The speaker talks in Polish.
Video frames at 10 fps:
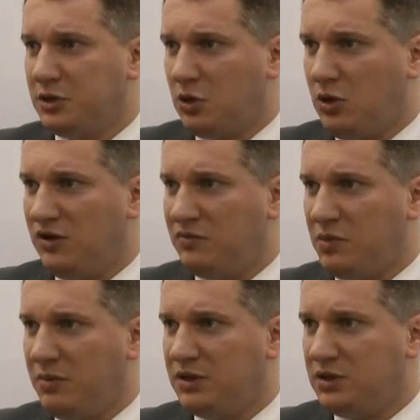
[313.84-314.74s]
przedszkole, w
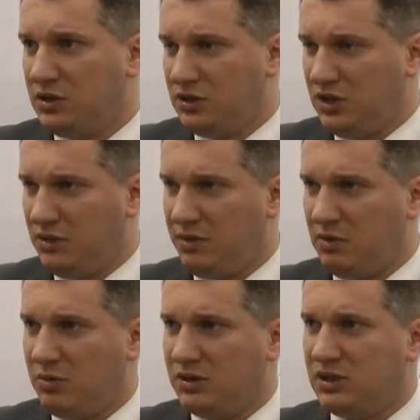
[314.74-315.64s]
momencie, gdy na
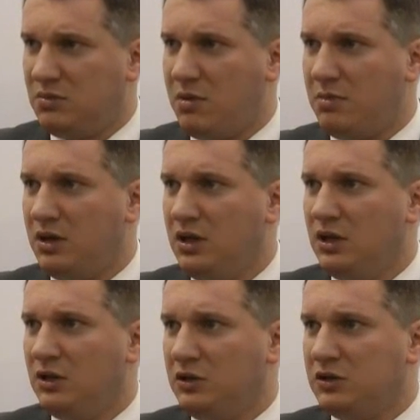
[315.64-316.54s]
Białołęce mamy
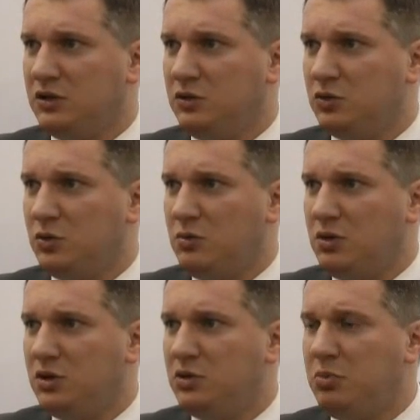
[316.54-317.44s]
dosyć dużą
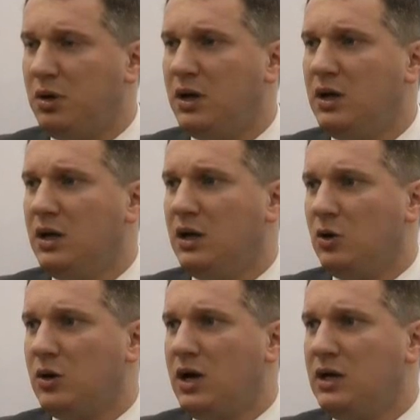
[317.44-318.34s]
liczbę
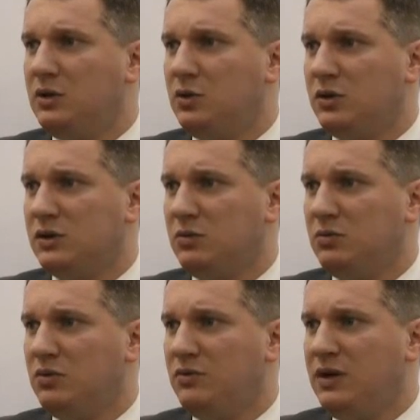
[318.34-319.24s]
lokali, które
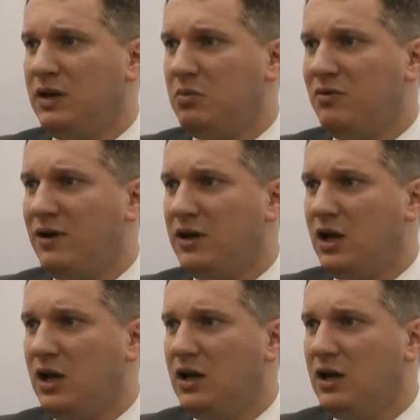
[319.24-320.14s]
są do
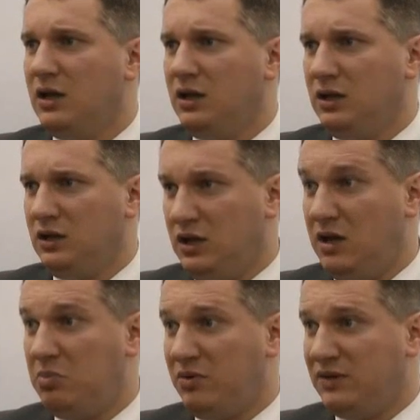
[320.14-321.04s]
wynajmowania e,
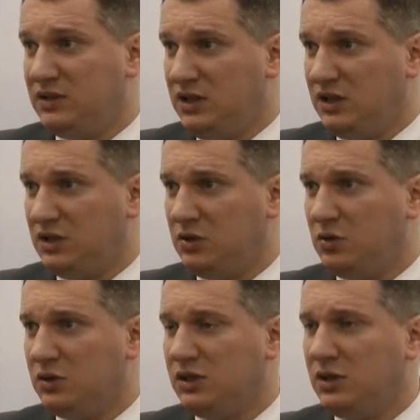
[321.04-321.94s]
na prowadzenie tego
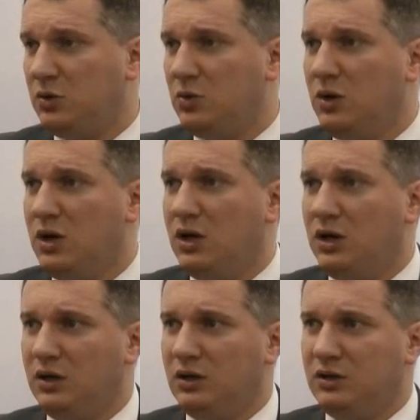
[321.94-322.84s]
rodzaju
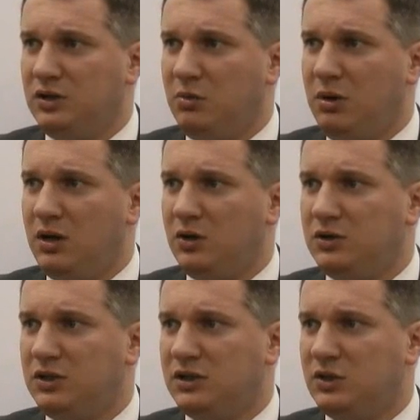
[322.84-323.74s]
e,
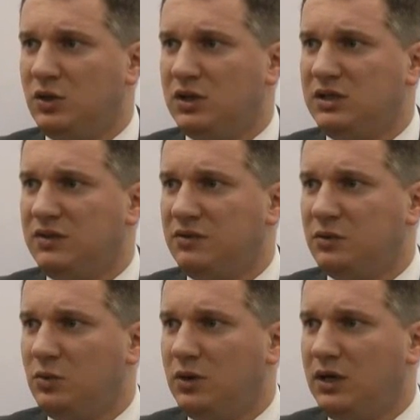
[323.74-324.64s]
działalności. Sytuacja, w
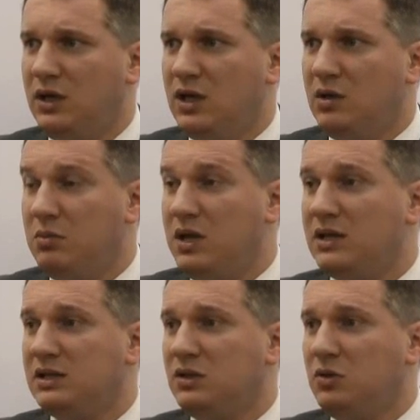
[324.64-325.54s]
której
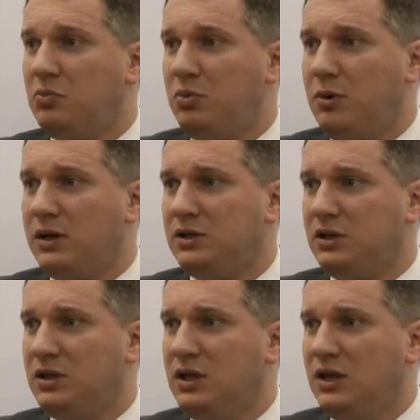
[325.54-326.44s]
miasto
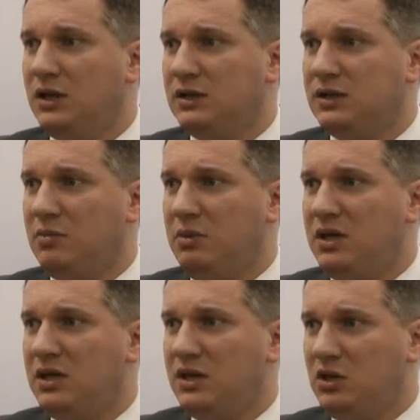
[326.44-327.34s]
płaci za
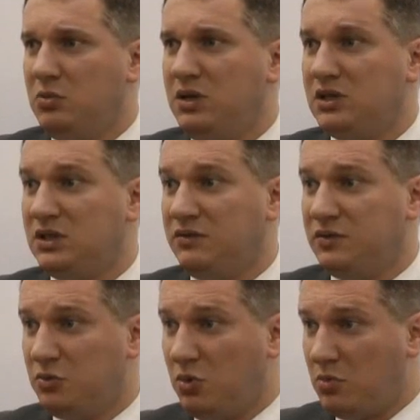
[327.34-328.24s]
jedno miejsce
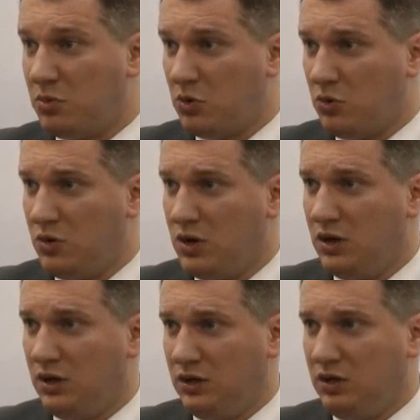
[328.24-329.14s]
w żłobku
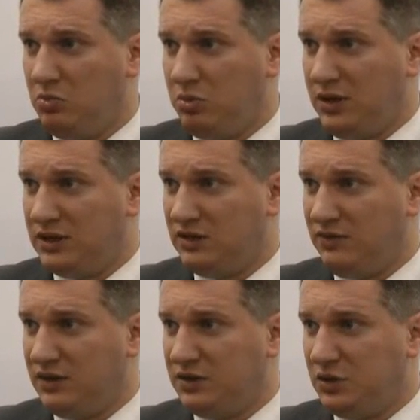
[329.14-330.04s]
e, ponad
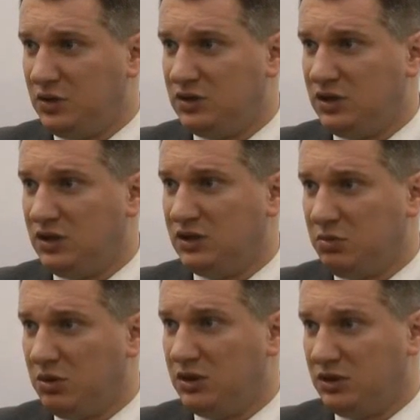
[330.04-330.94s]
2000
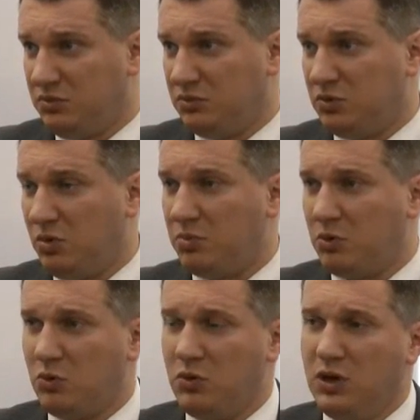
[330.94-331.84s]
zł, w tym
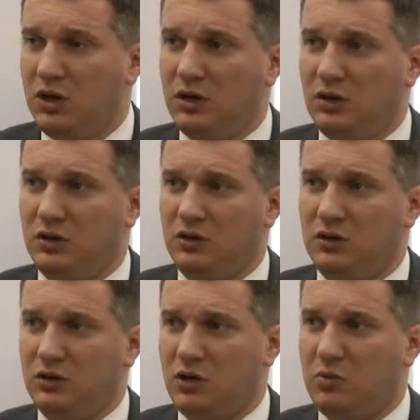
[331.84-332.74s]
żłobku
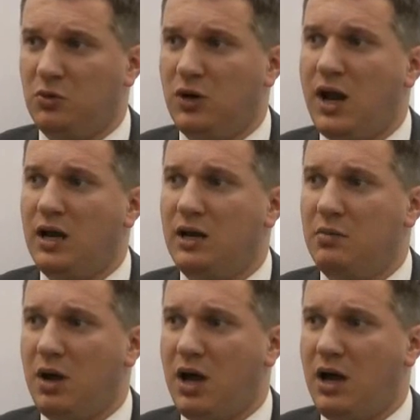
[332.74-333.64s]

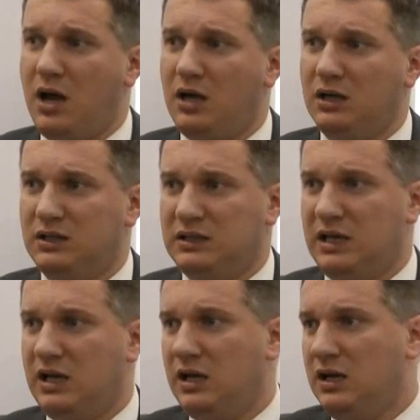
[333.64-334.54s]
komunalnym, a
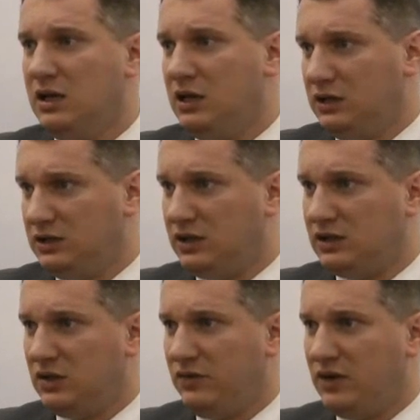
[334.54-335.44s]
za
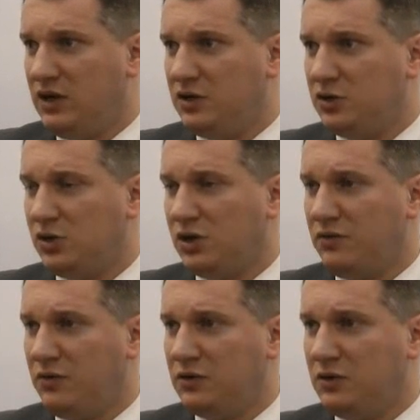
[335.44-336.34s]
zdecydowanie niższe
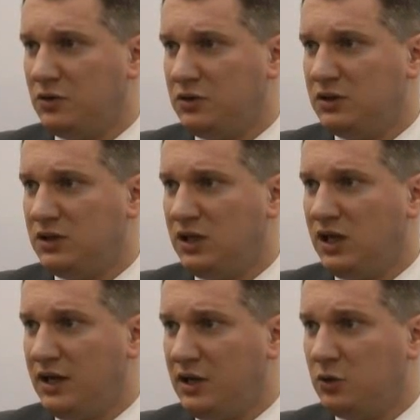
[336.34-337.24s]
kwoty rodzice
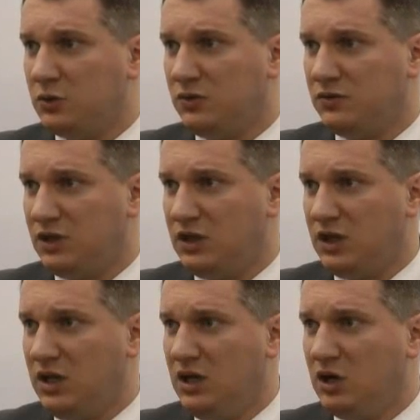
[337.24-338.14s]
na rynku są w
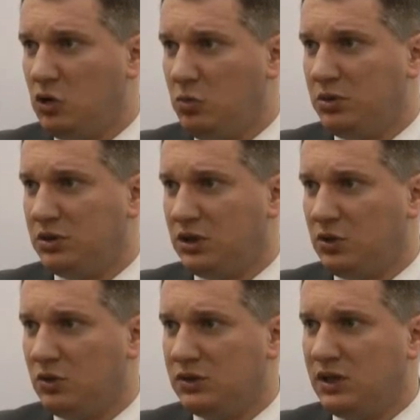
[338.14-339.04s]
stanie kupić
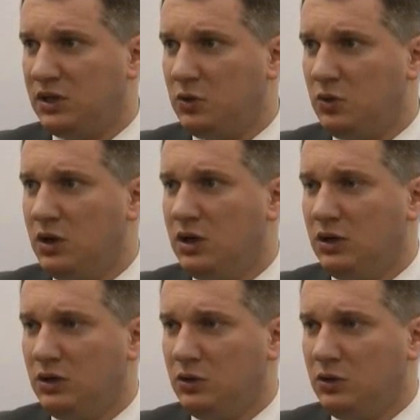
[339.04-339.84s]
tego rodzaju